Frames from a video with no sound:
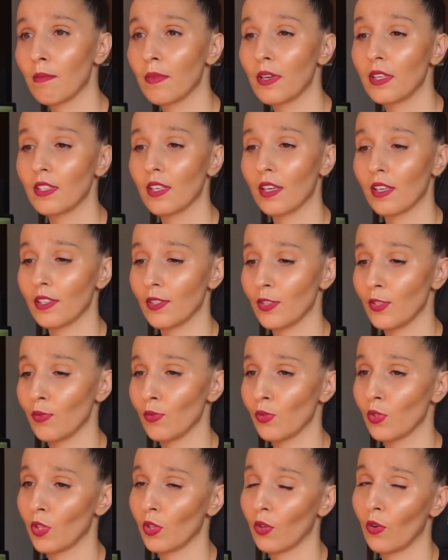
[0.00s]
мы захотим
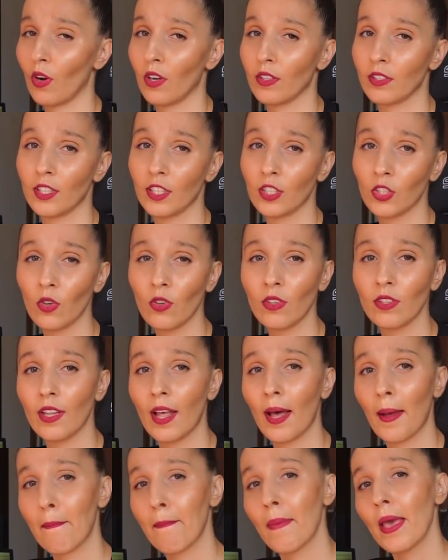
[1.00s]
все такое
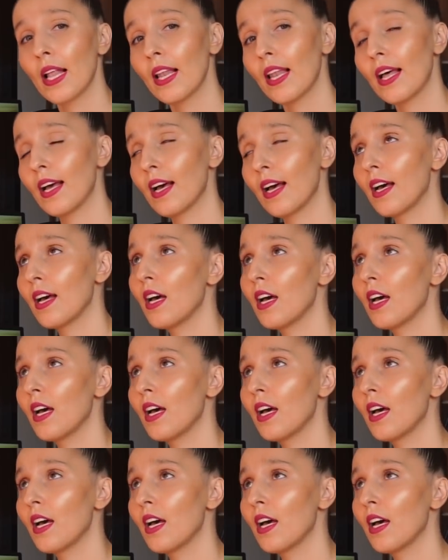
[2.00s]
однотонное, белое,